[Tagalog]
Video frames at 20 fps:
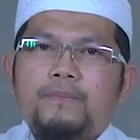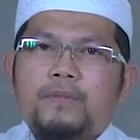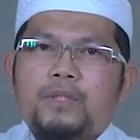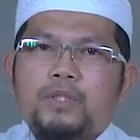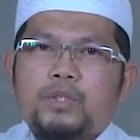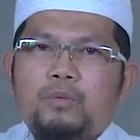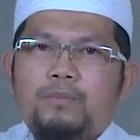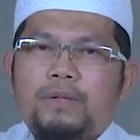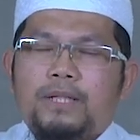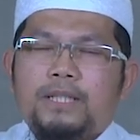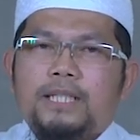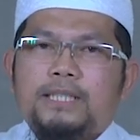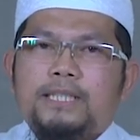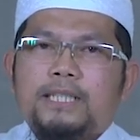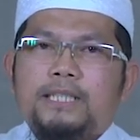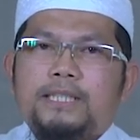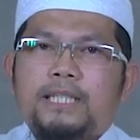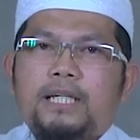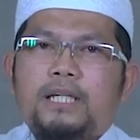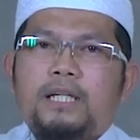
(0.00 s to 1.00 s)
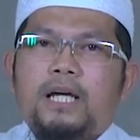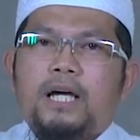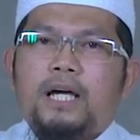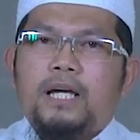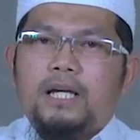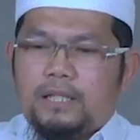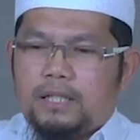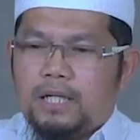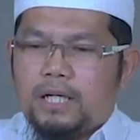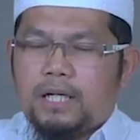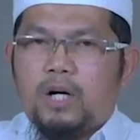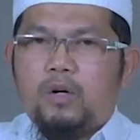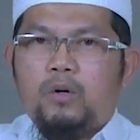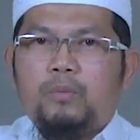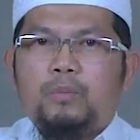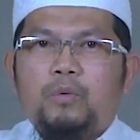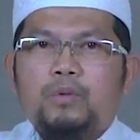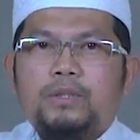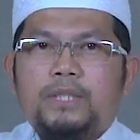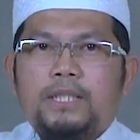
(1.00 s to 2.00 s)
So magdasal siya na
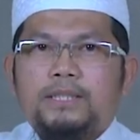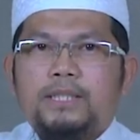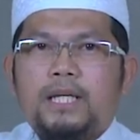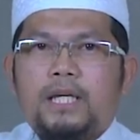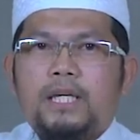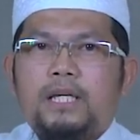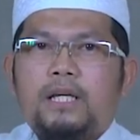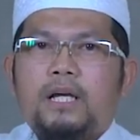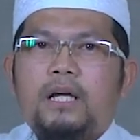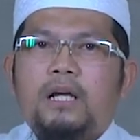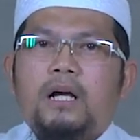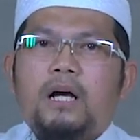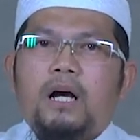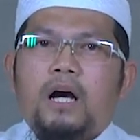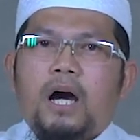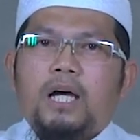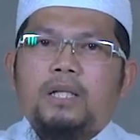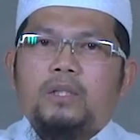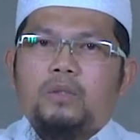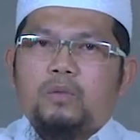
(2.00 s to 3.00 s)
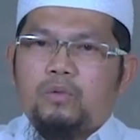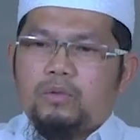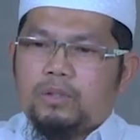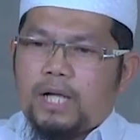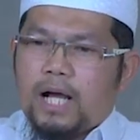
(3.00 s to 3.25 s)
nakaupo sa sahig. At kung